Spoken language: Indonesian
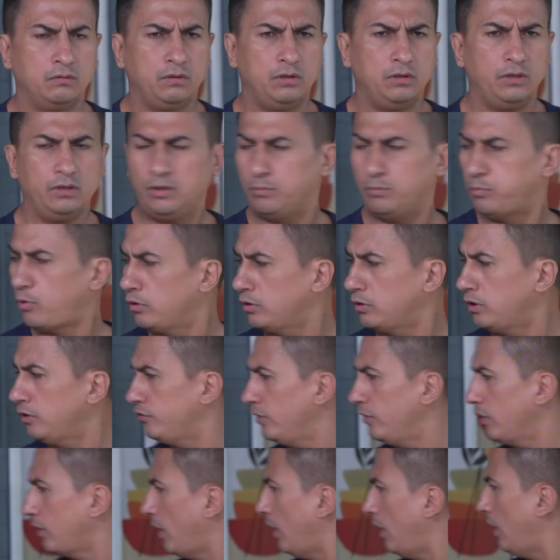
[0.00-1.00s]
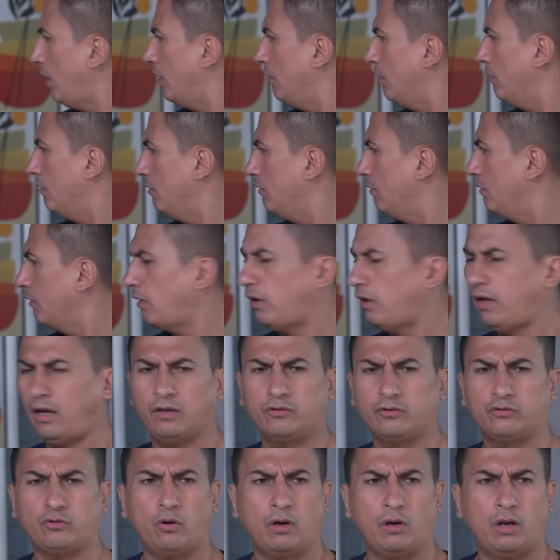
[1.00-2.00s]
Ini protesnya kayak kayak
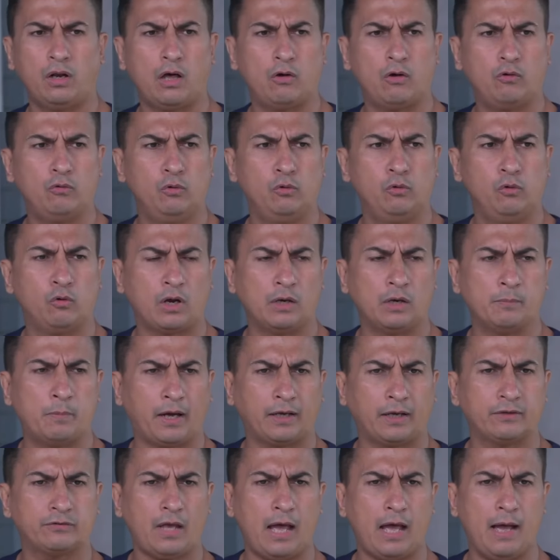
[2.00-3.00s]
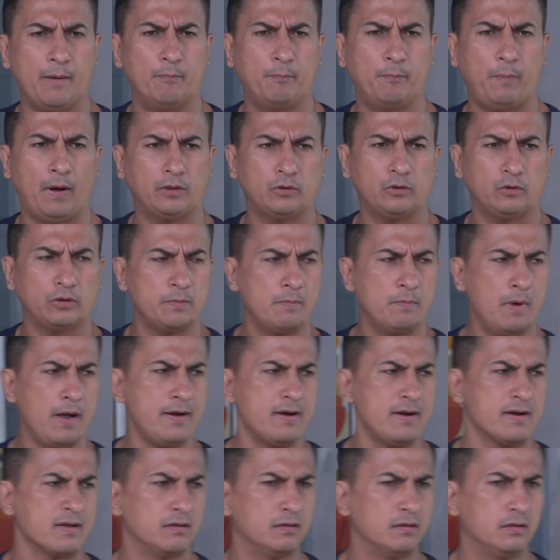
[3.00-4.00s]
seolah-olah aku luluran pakai sampah atau
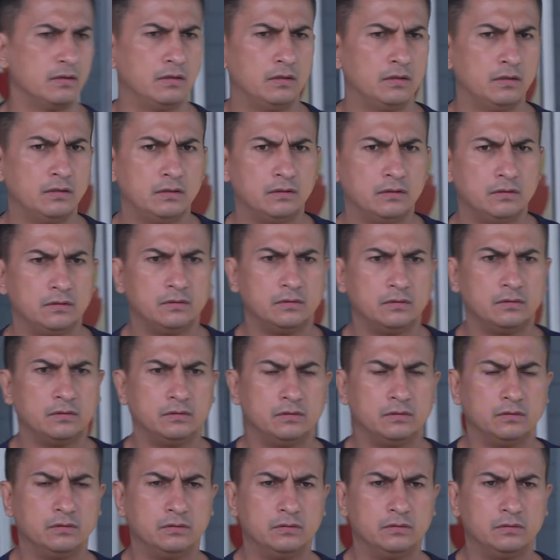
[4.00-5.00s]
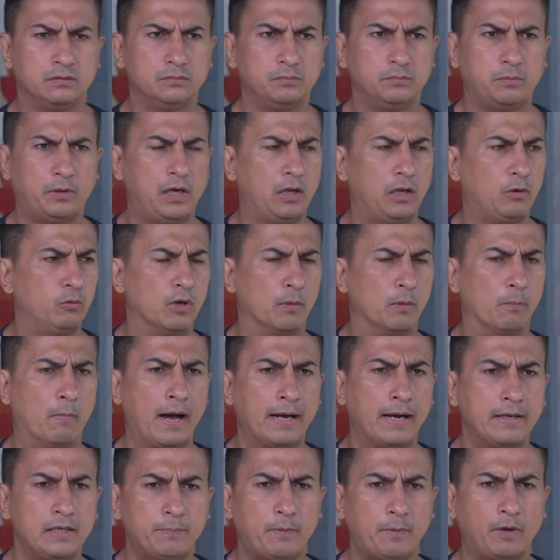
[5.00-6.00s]
gimana. Padahal aku udah
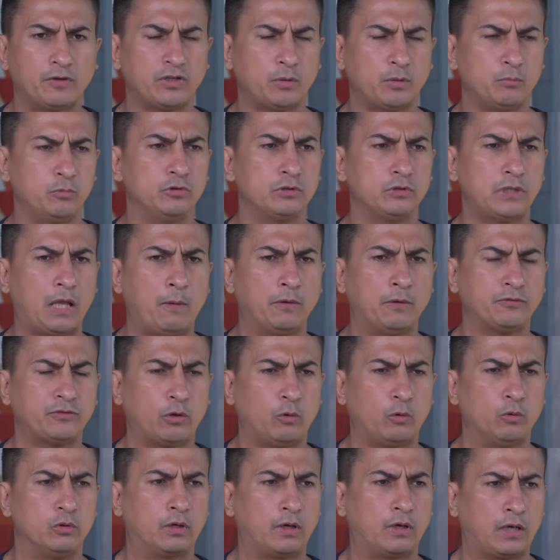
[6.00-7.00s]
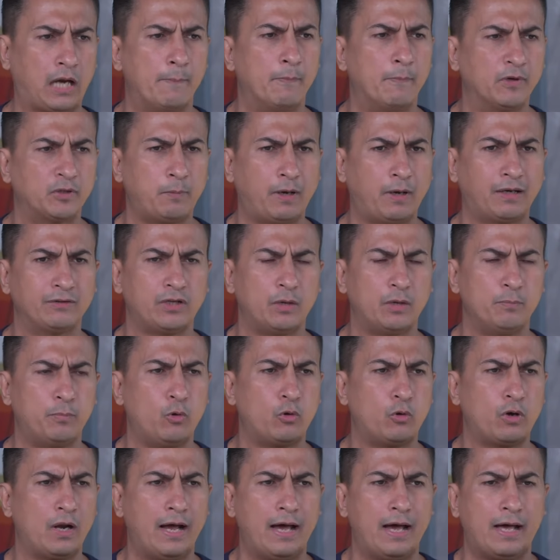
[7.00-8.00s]
mandi pakai sabun tawas, aku udah keramas pakai sampo
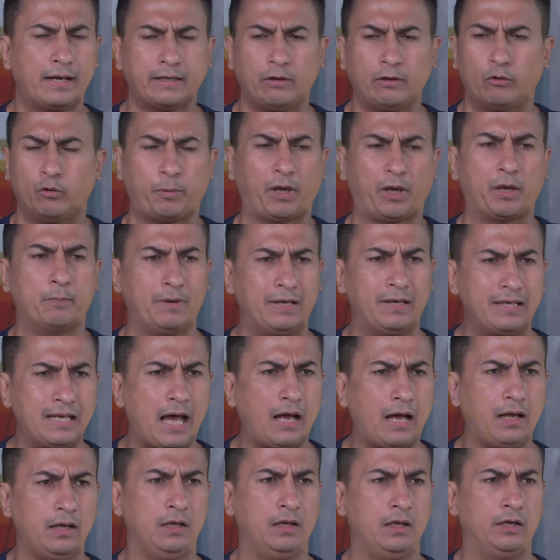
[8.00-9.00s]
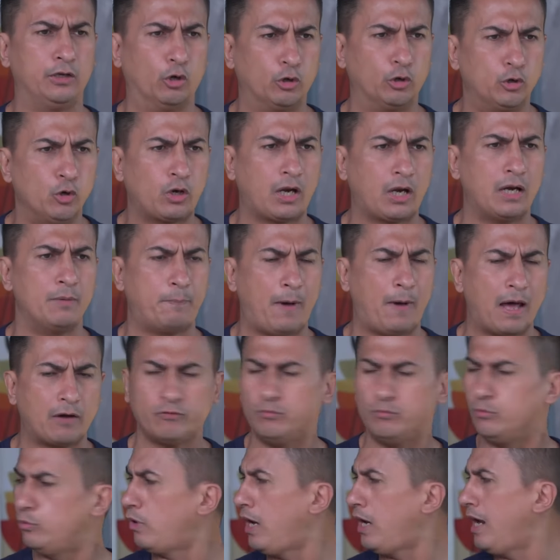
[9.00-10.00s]
orang hari, aku pakai bedak, deodoran,
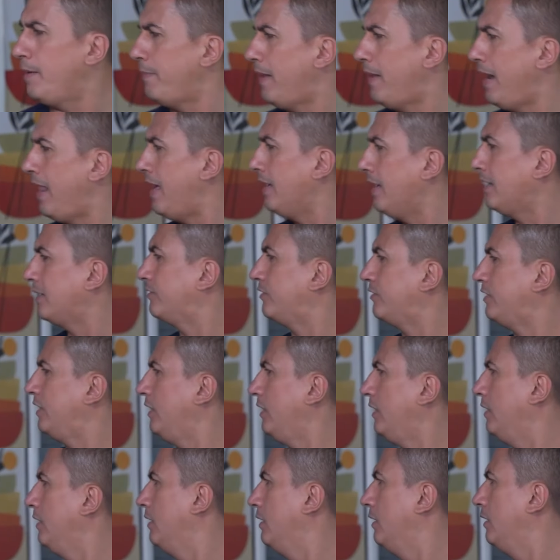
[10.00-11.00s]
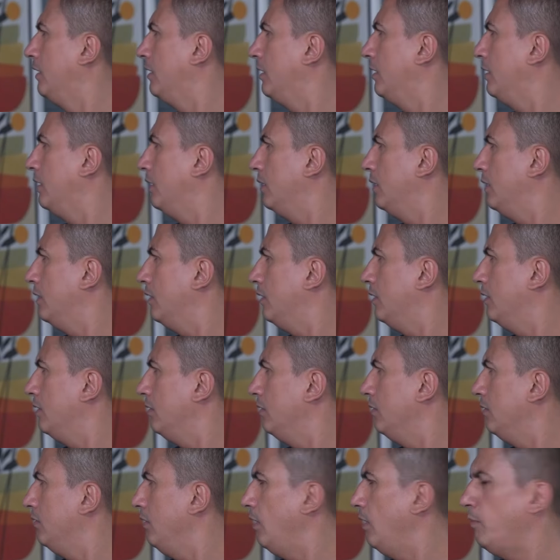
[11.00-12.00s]
parfum, kurang apa lagi sih?
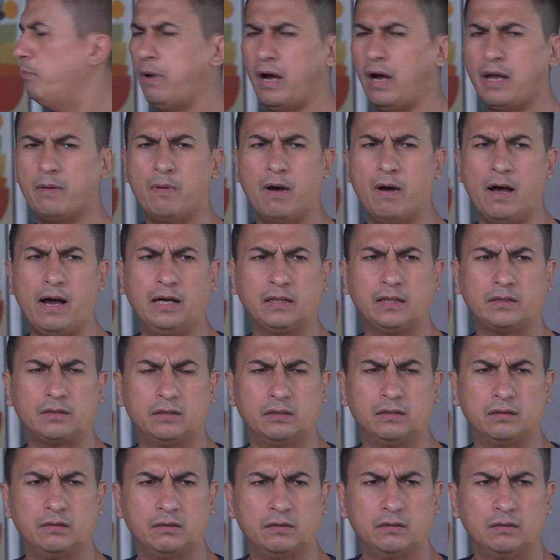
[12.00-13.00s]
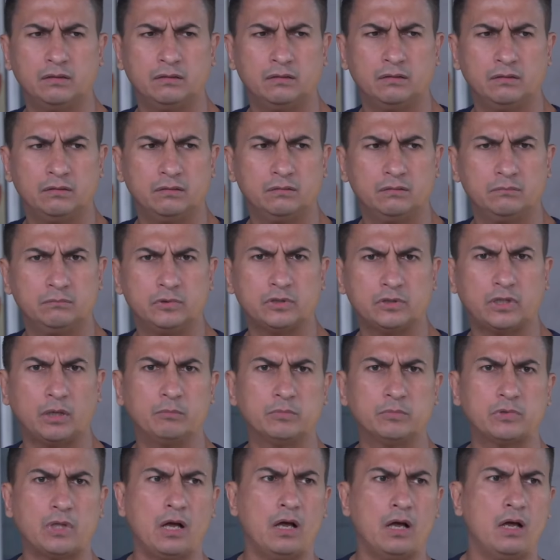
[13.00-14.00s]
Lebay banget.
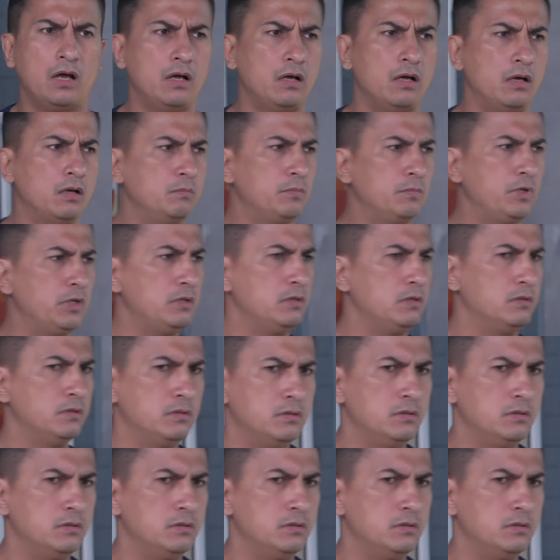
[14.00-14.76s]
Mentang-mentang hamil.